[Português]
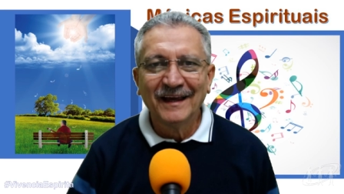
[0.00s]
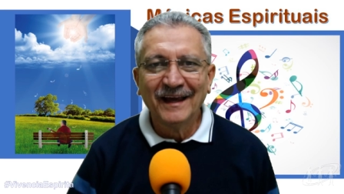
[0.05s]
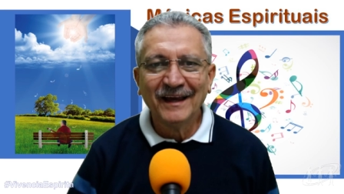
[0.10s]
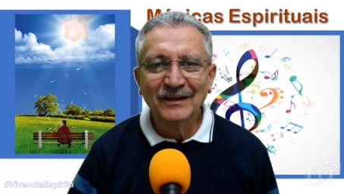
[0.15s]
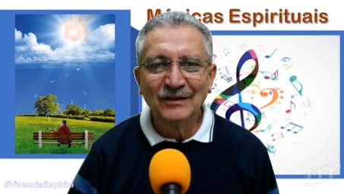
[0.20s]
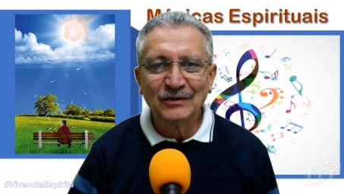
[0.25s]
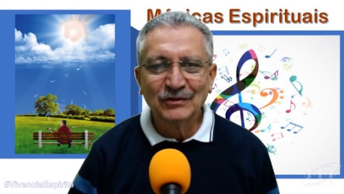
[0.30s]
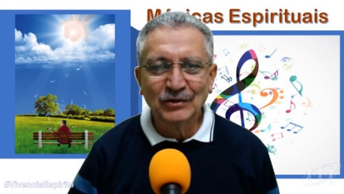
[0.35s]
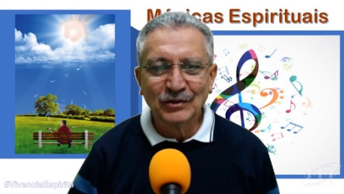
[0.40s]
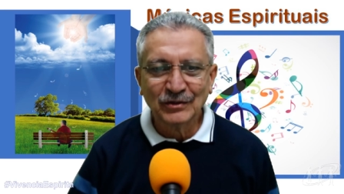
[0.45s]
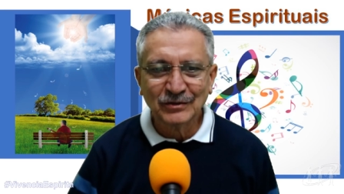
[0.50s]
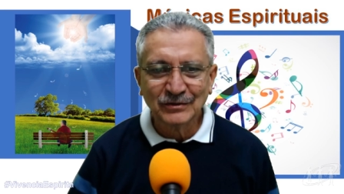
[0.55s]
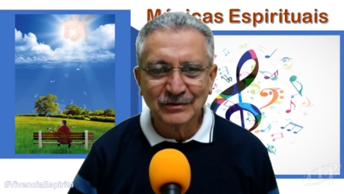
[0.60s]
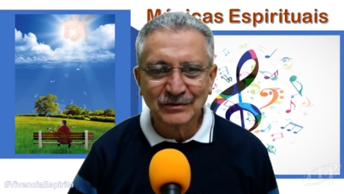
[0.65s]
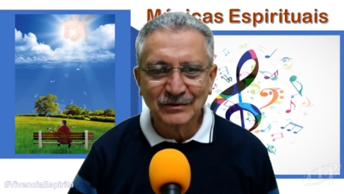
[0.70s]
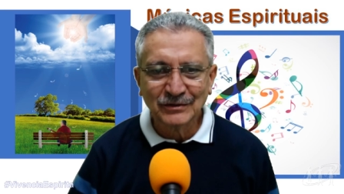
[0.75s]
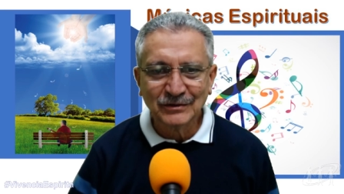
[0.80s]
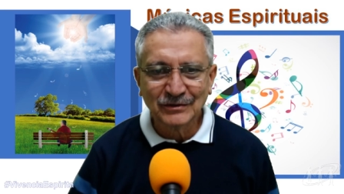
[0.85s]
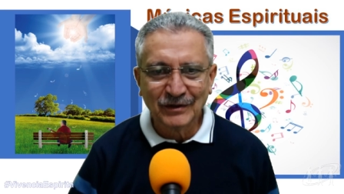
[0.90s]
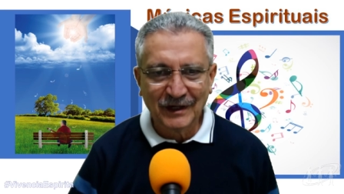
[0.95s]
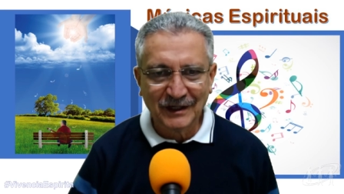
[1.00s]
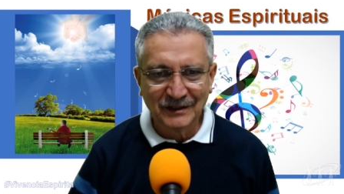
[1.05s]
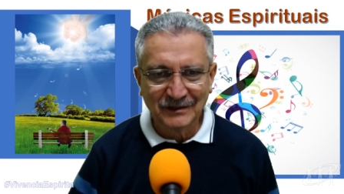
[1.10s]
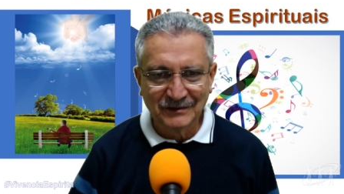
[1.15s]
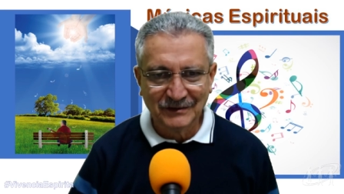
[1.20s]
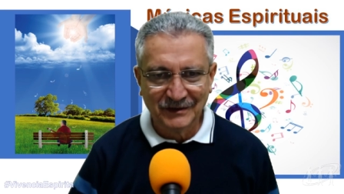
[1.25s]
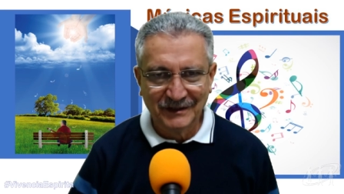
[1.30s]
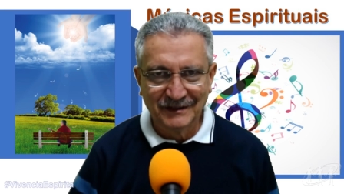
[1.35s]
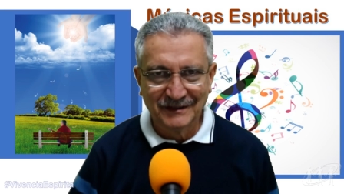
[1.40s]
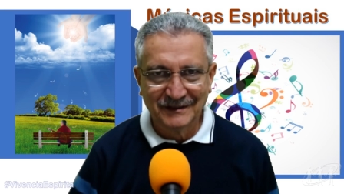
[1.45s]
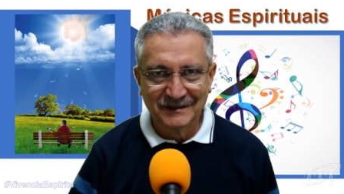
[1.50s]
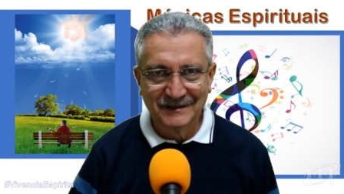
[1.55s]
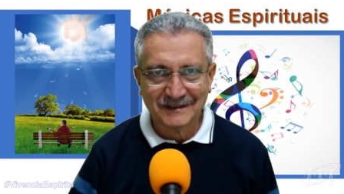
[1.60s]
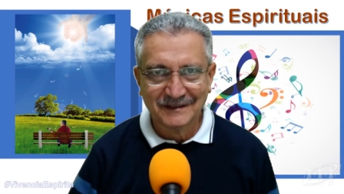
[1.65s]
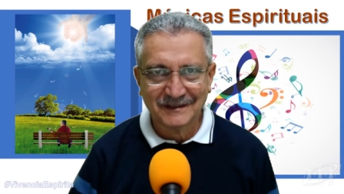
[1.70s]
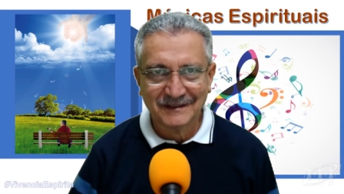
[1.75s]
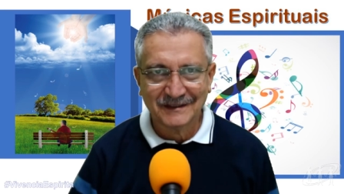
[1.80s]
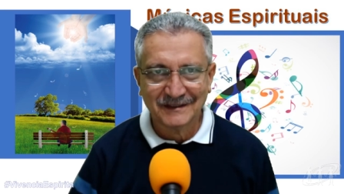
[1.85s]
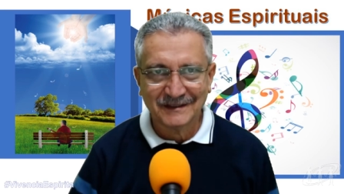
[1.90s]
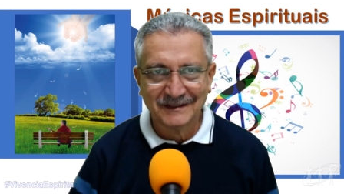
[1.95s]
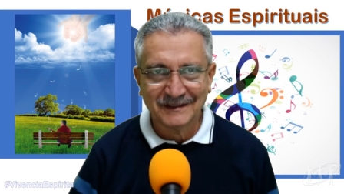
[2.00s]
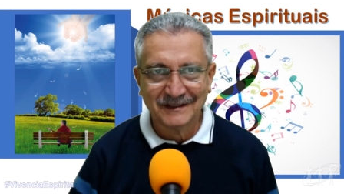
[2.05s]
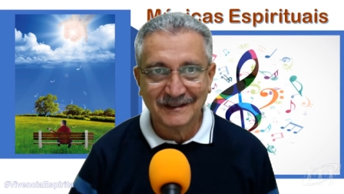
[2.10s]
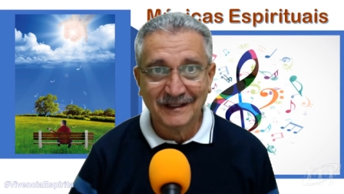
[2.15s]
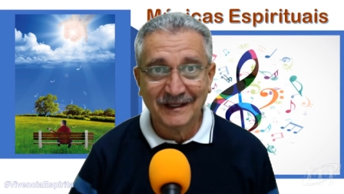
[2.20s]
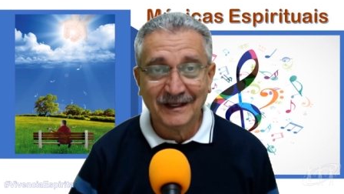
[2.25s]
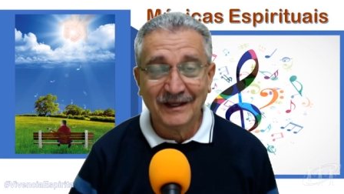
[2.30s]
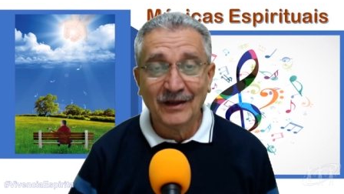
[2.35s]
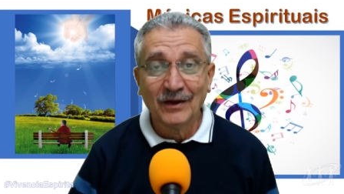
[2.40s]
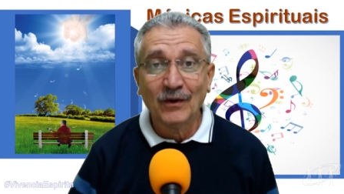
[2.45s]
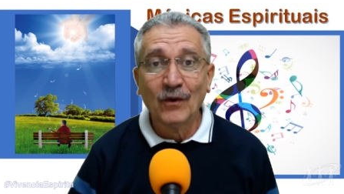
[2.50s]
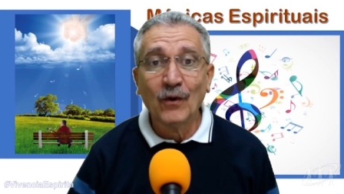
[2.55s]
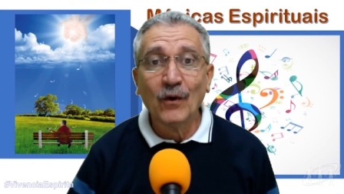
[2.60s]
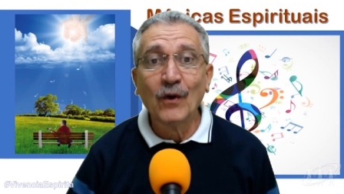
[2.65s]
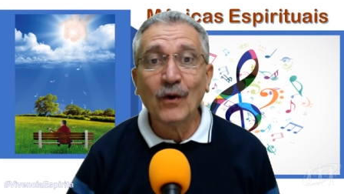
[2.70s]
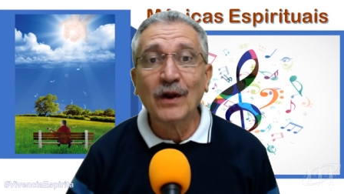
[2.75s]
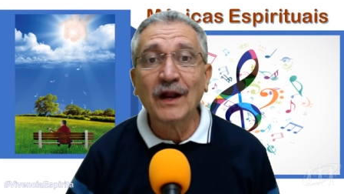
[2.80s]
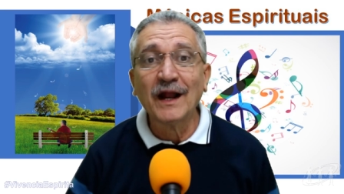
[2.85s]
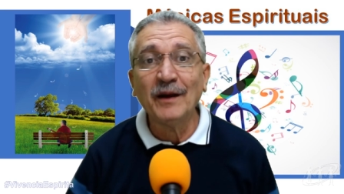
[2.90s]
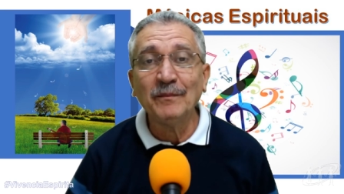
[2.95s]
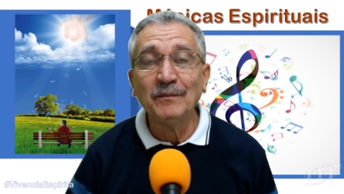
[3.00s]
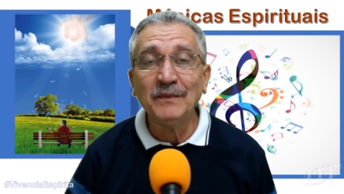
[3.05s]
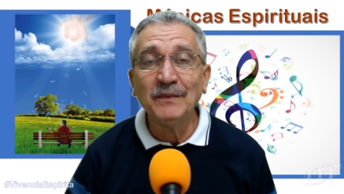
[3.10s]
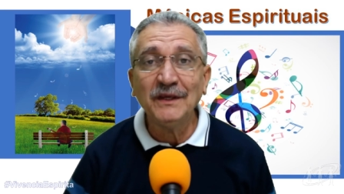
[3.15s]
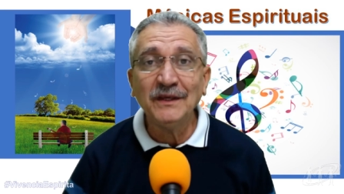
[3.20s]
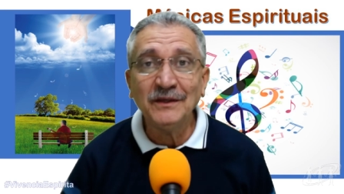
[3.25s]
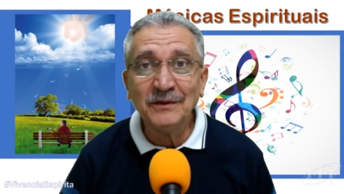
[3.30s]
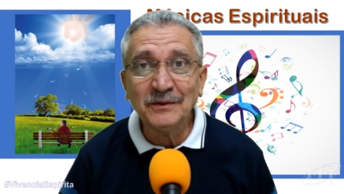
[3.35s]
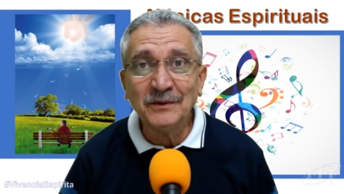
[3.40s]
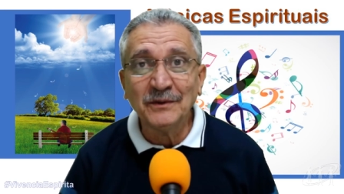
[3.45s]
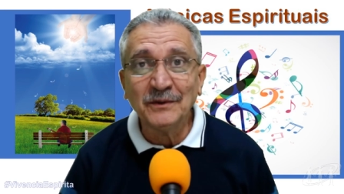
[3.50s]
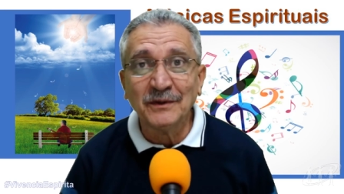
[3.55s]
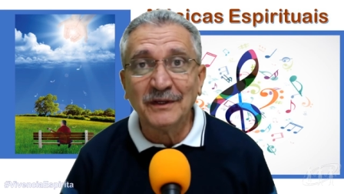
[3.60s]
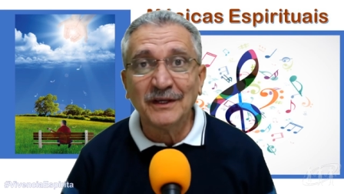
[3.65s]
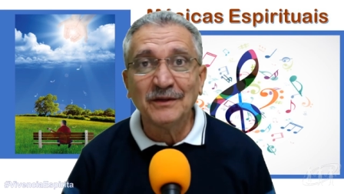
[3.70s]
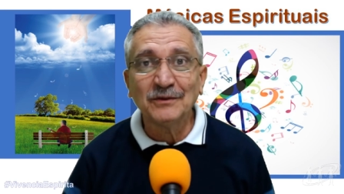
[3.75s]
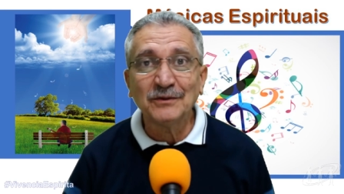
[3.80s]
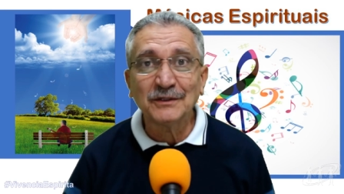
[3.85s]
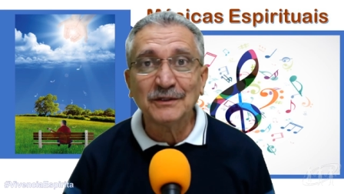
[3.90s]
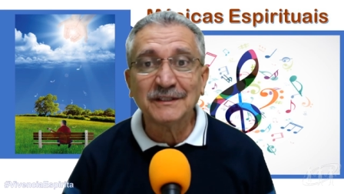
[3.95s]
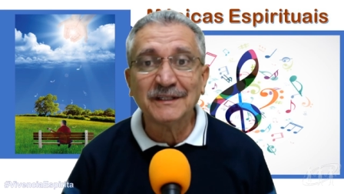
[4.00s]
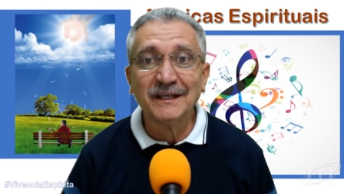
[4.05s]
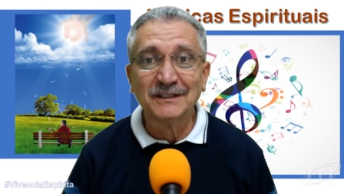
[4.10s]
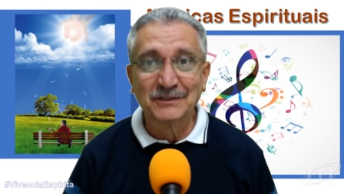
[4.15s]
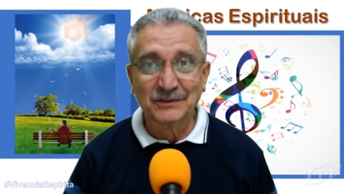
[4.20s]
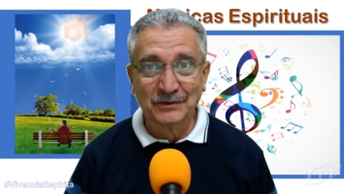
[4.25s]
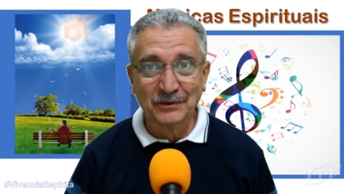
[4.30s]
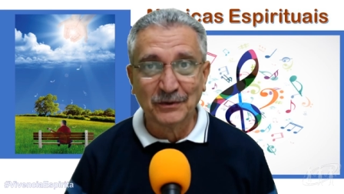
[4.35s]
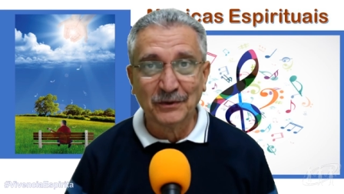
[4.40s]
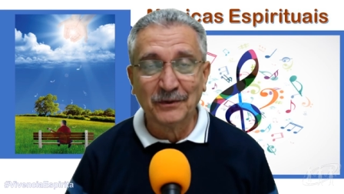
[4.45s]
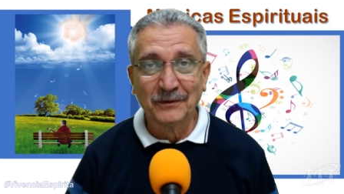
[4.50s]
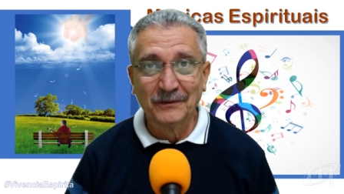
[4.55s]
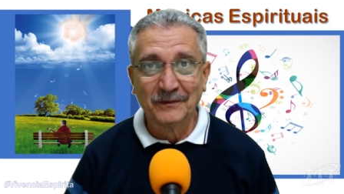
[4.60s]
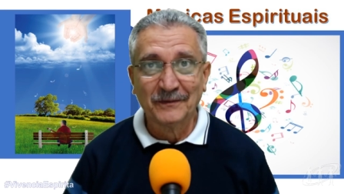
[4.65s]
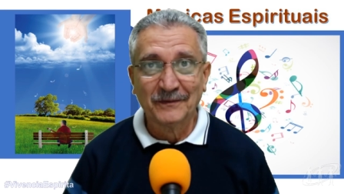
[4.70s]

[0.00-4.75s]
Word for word: em todos os corações. O caminho que nos restou.